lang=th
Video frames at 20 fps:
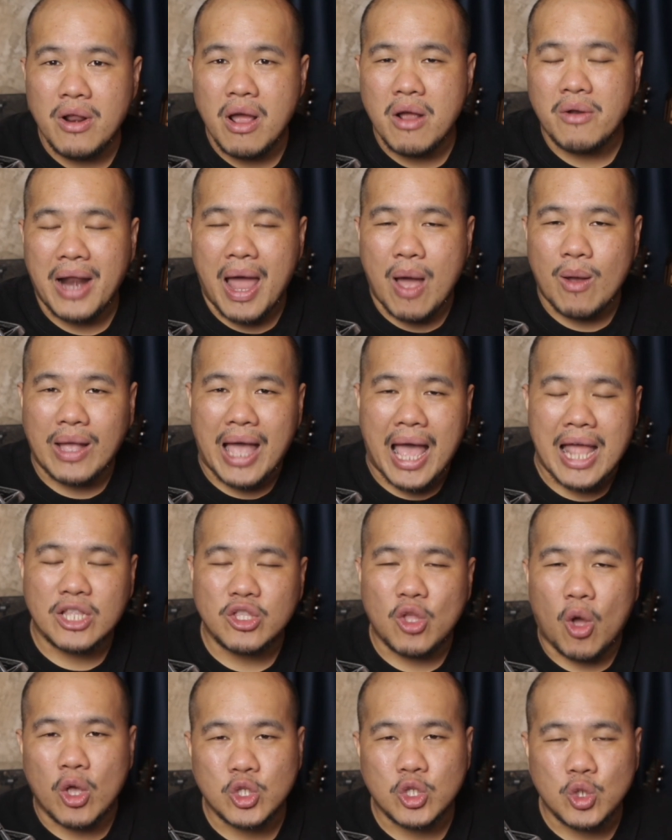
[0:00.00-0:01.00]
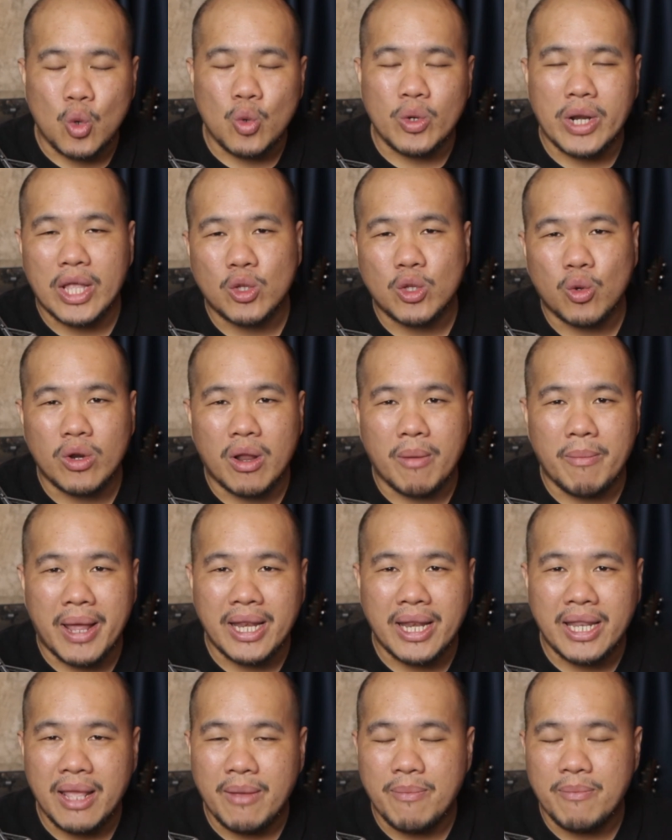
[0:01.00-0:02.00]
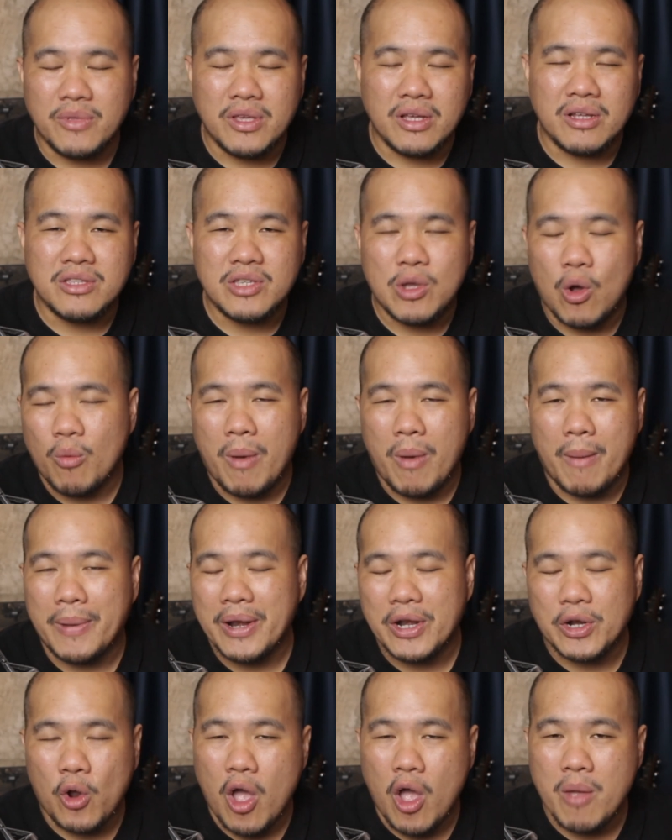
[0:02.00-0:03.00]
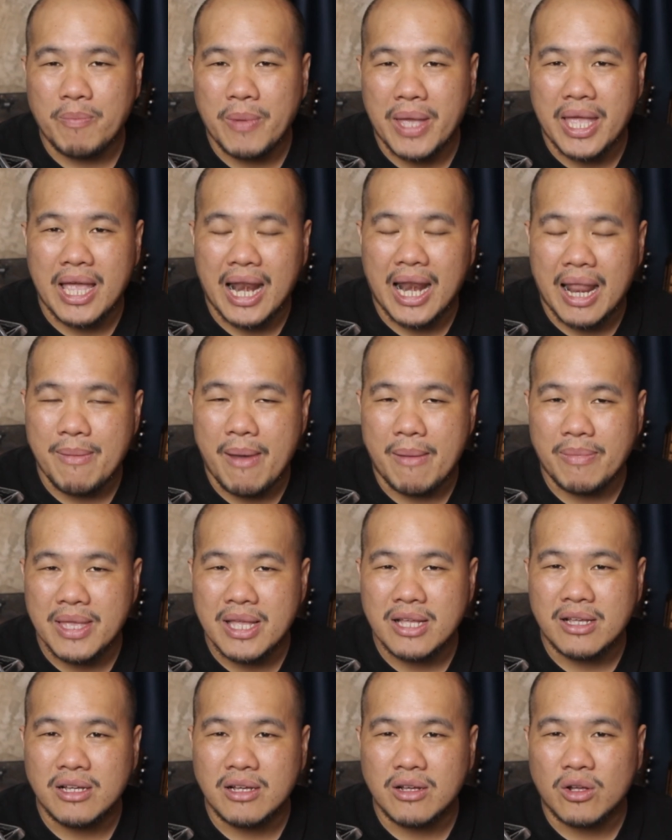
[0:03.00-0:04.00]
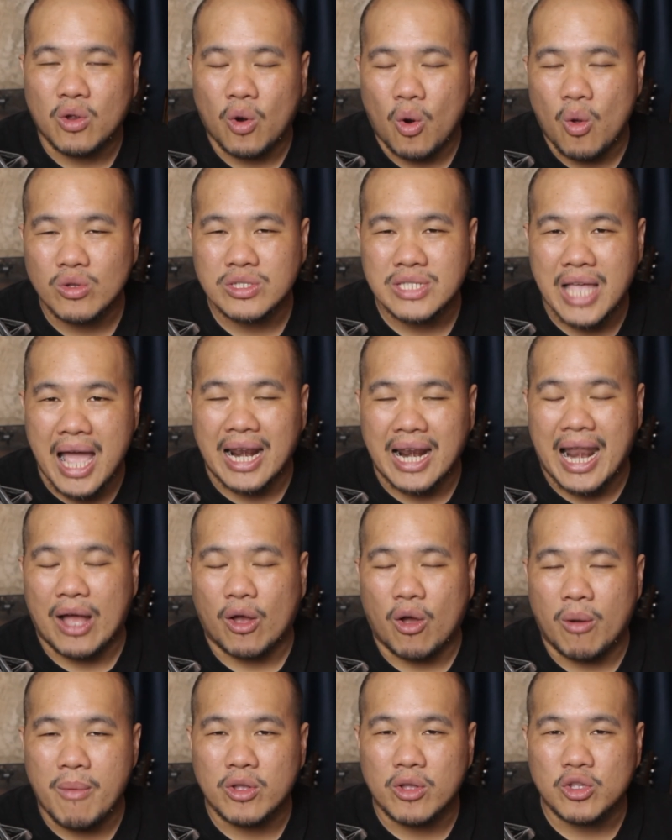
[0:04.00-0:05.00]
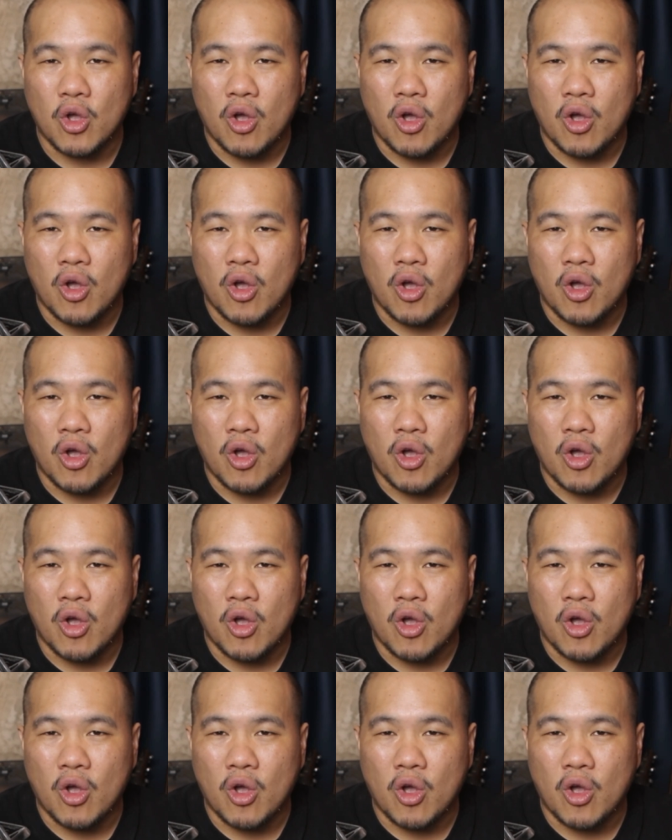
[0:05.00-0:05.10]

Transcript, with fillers: องราวการต่อสู้ในทัวร์นาเมนต์ที่ยืนยงมาเป็นร้อยปีอะไรแบบนี้คือโครงสร้างหลักของ Mortal